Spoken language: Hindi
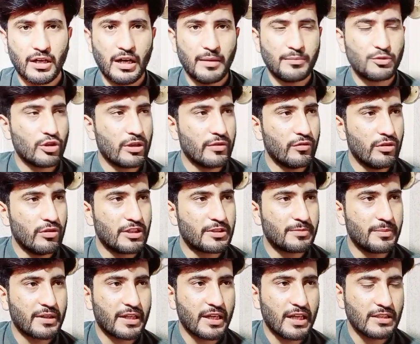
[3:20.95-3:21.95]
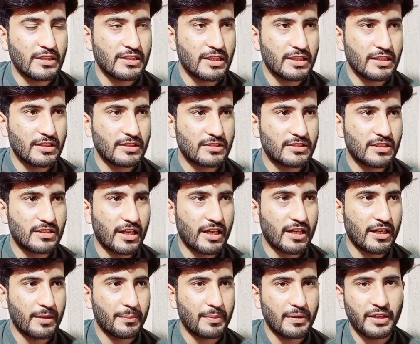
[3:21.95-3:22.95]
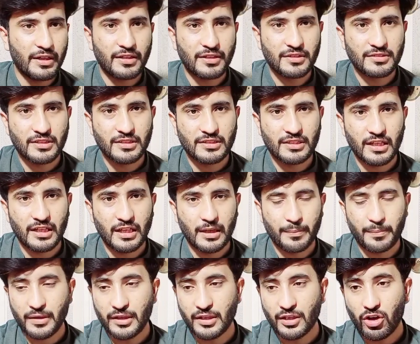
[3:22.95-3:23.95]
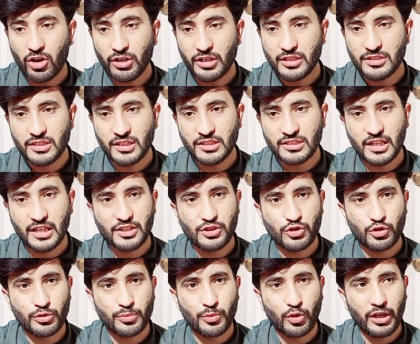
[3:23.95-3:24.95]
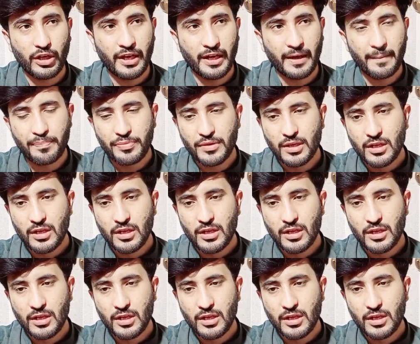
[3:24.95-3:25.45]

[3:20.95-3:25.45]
अब जो है वो इसमें क्या साजिद सितारा ने अपने हेटर्स के साथ अपने ऑडियंस के साथ झूठ बोला है